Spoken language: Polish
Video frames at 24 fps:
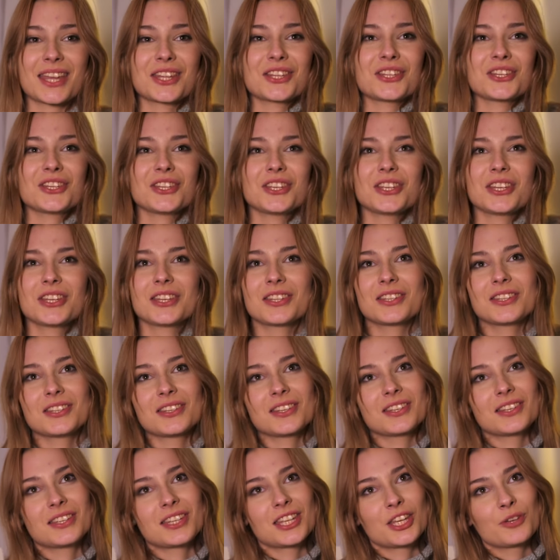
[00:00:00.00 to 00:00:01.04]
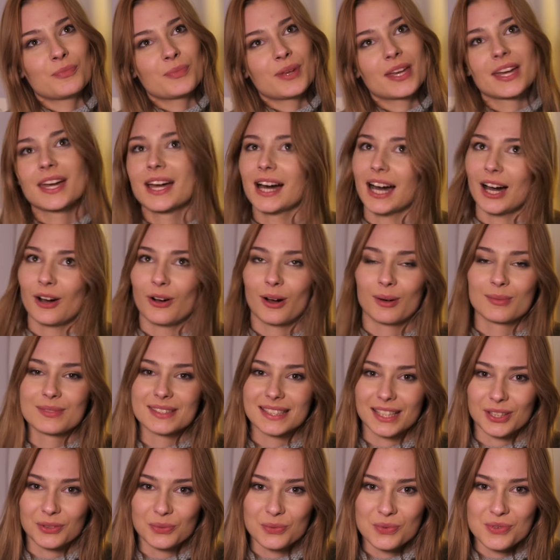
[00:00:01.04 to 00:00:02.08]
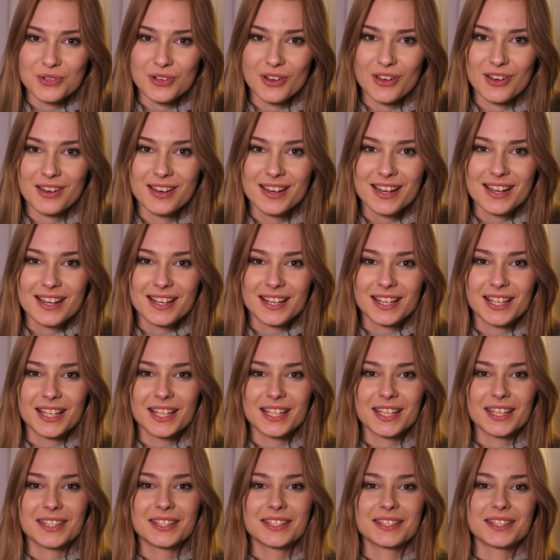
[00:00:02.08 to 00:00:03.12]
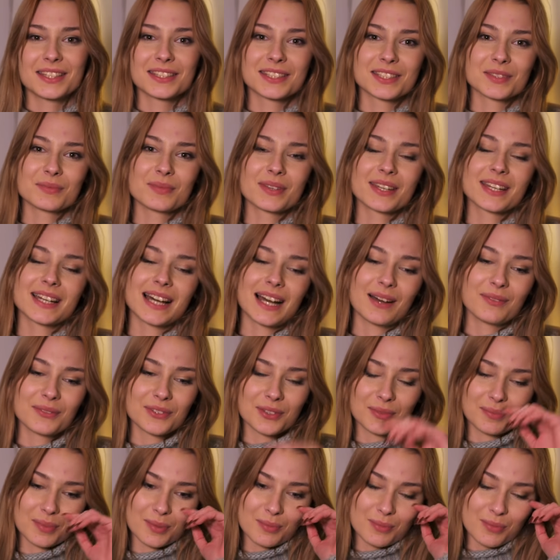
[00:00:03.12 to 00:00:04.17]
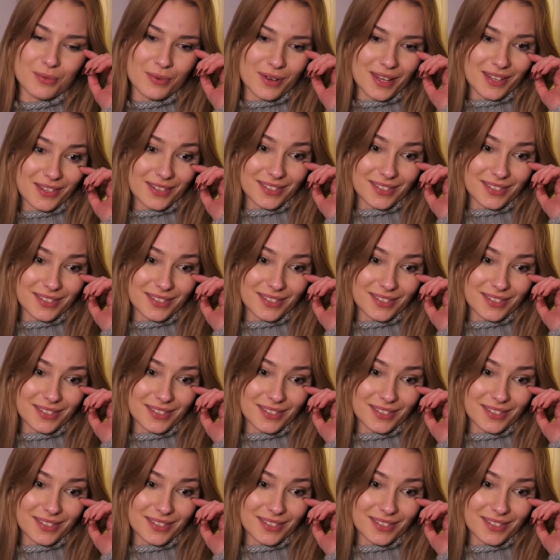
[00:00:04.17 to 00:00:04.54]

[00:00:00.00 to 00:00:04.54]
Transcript: nigdy nie biegałam za dużo. E, jedynie co biegałam to po bułki do